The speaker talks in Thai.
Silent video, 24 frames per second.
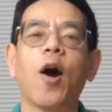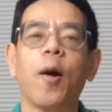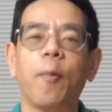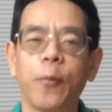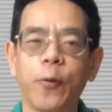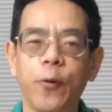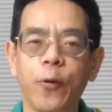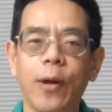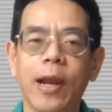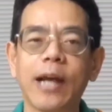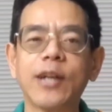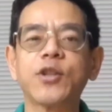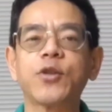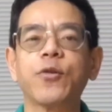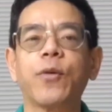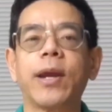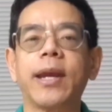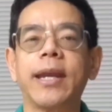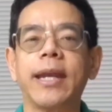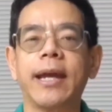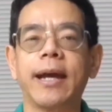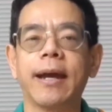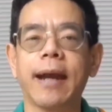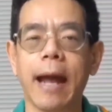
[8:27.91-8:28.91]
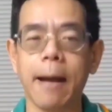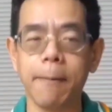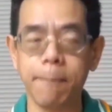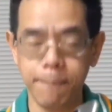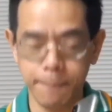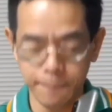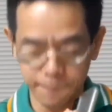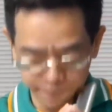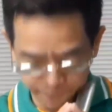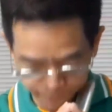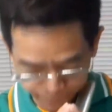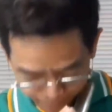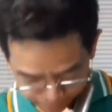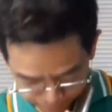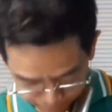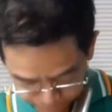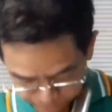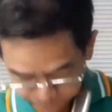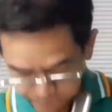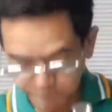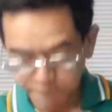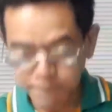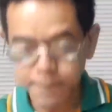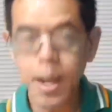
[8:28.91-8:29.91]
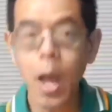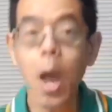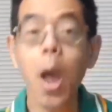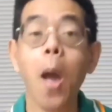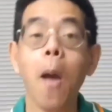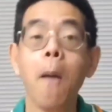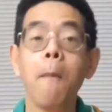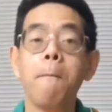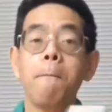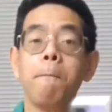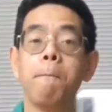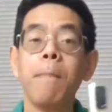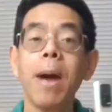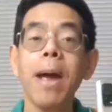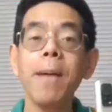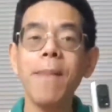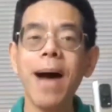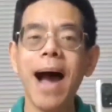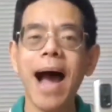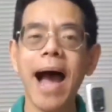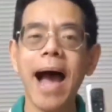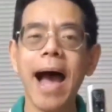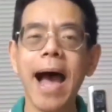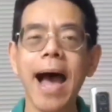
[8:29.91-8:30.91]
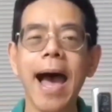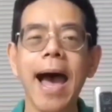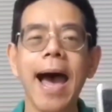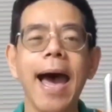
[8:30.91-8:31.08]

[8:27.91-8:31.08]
ขอบคุณและสวัสดีครับบ๊ายบา